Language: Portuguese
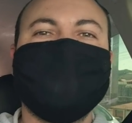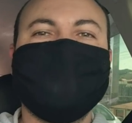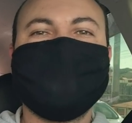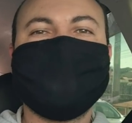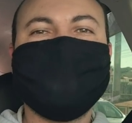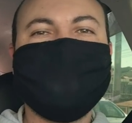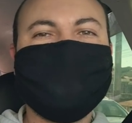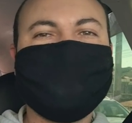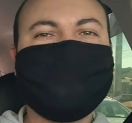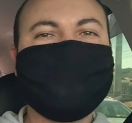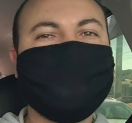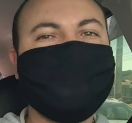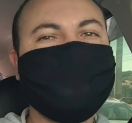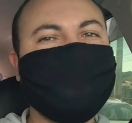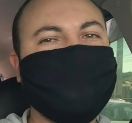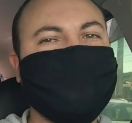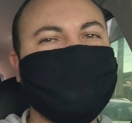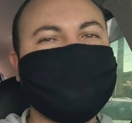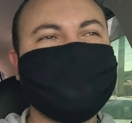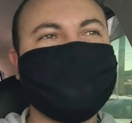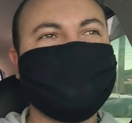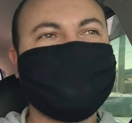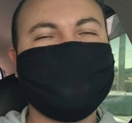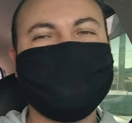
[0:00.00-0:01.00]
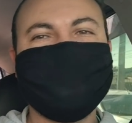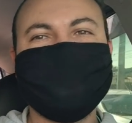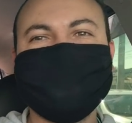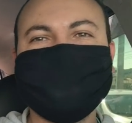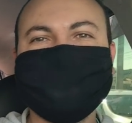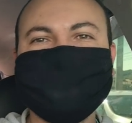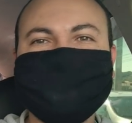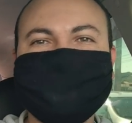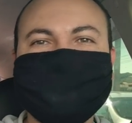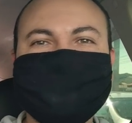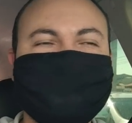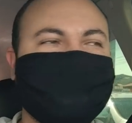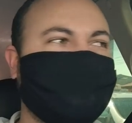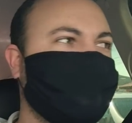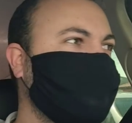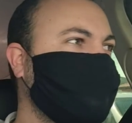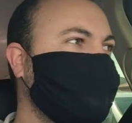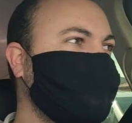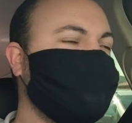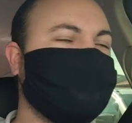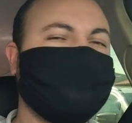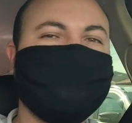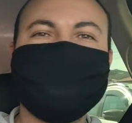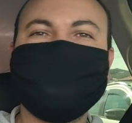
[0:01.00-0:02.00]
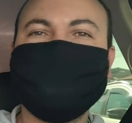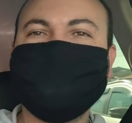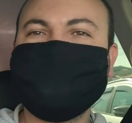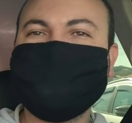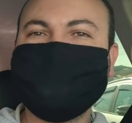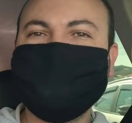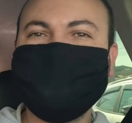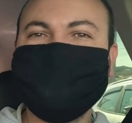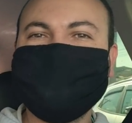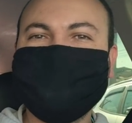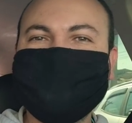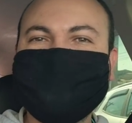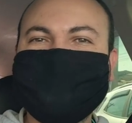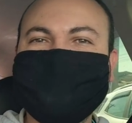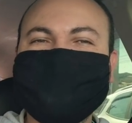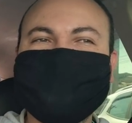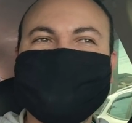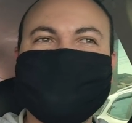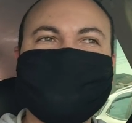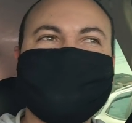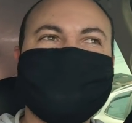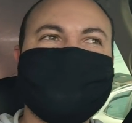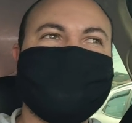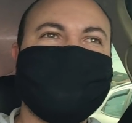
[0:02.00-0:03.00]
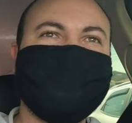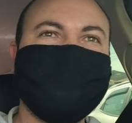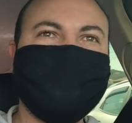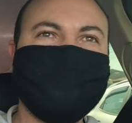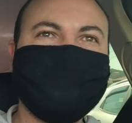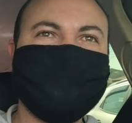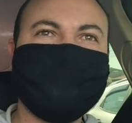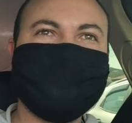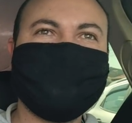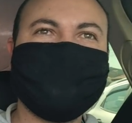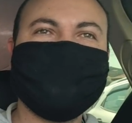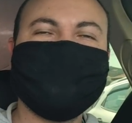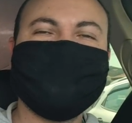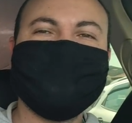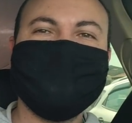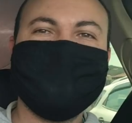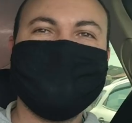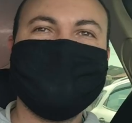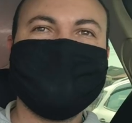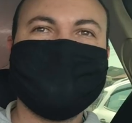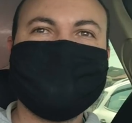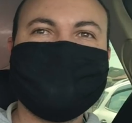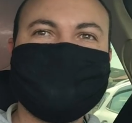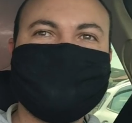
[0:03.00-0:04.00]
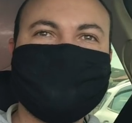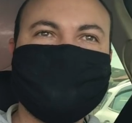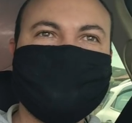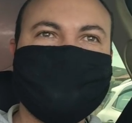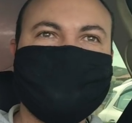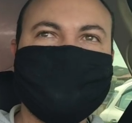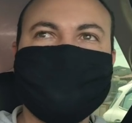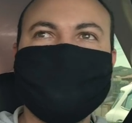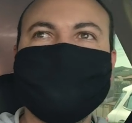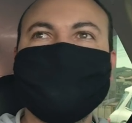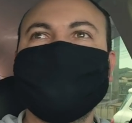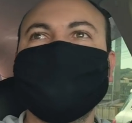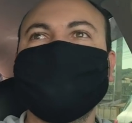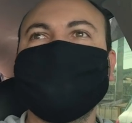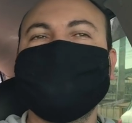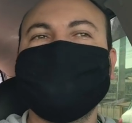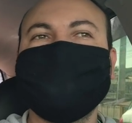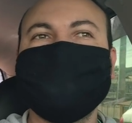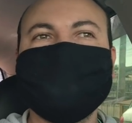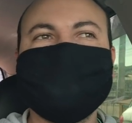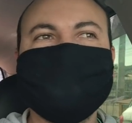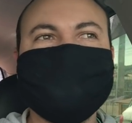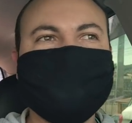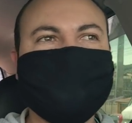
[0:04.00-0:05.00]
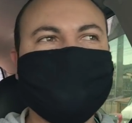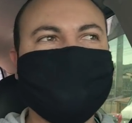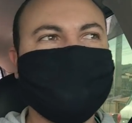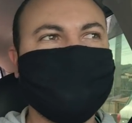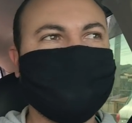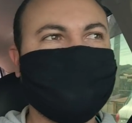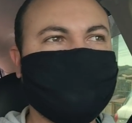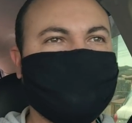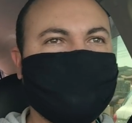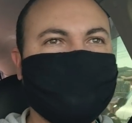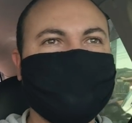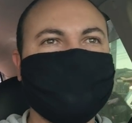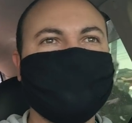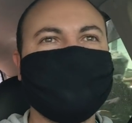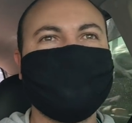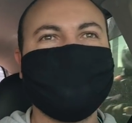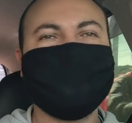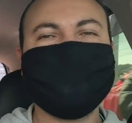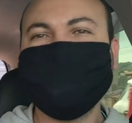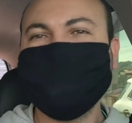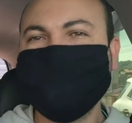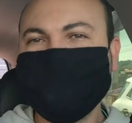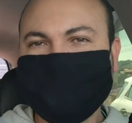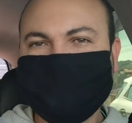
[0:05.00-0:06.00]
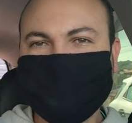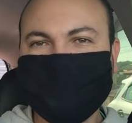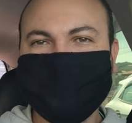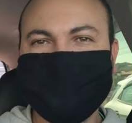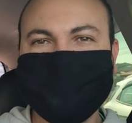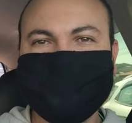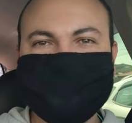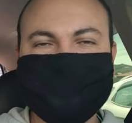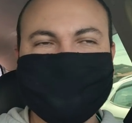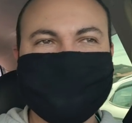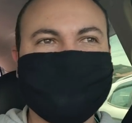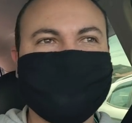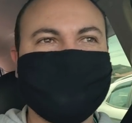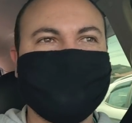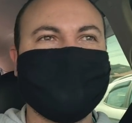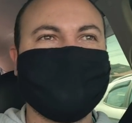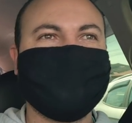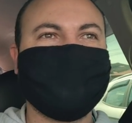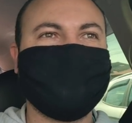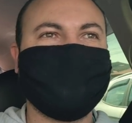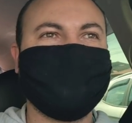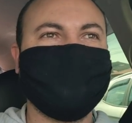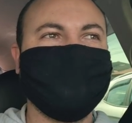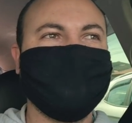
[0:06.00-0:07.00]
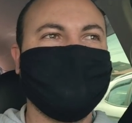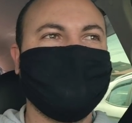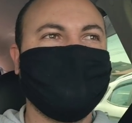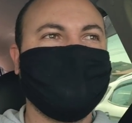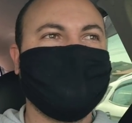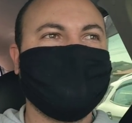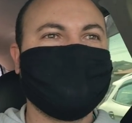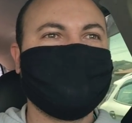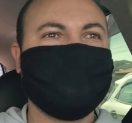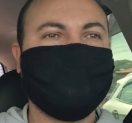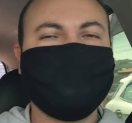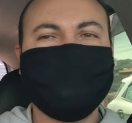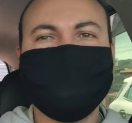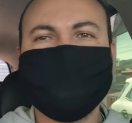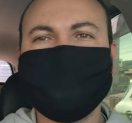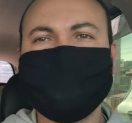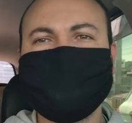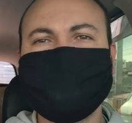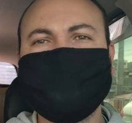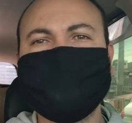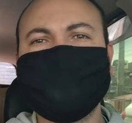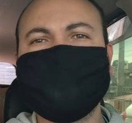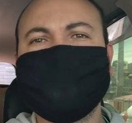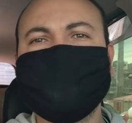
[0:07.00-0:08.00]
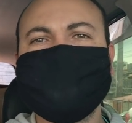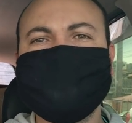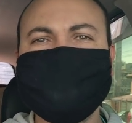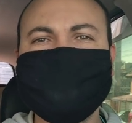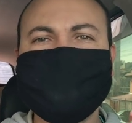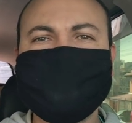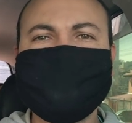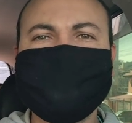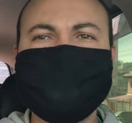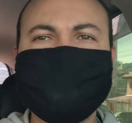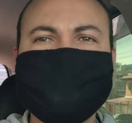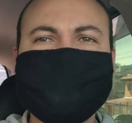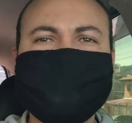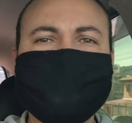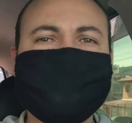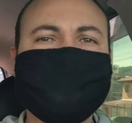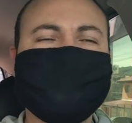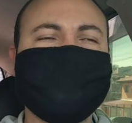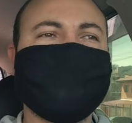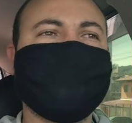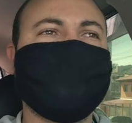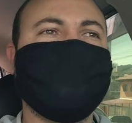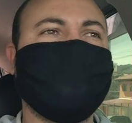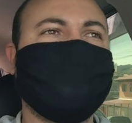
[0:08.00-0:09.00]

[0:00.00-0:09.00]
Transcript: Bom, como ia dizendo, hoje eu vou fazer aí uma caçada gamer de itens mais recentes, tá? Já fazia um tempo que eu vinha conversando com esse